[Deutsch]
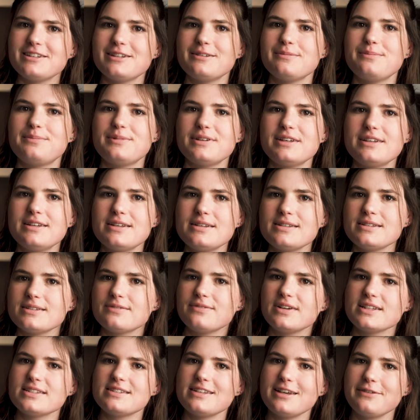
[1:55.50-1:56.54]
Tipp
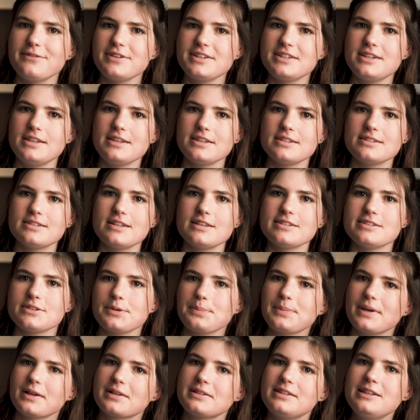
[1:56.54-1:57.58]
ist, was sehr wichtig ist, das
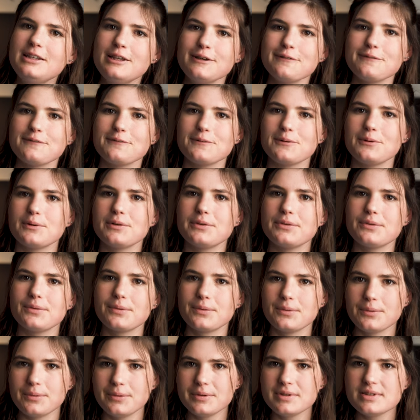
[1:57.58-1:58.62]
Objektiv. Und so
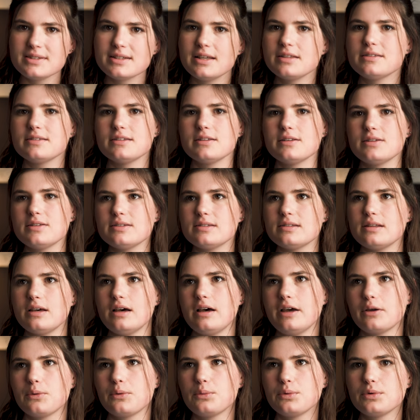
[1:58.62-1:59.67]
ein Grundsatz ist,
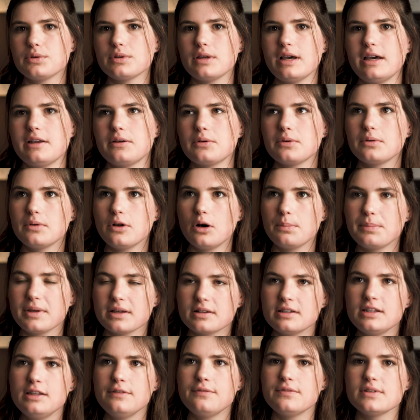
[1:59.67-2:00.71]
ein, gute, ein
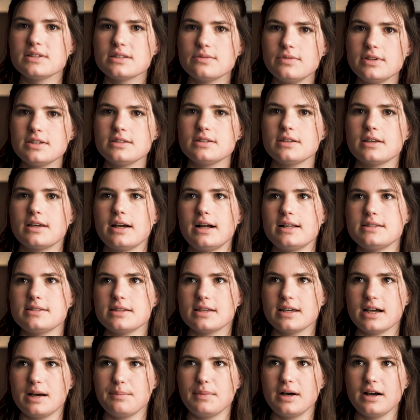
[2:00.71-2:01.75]
Objektiv ist wichtiger als die
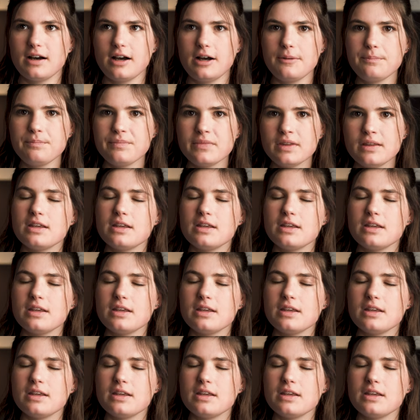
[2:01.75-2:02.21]
Kamera.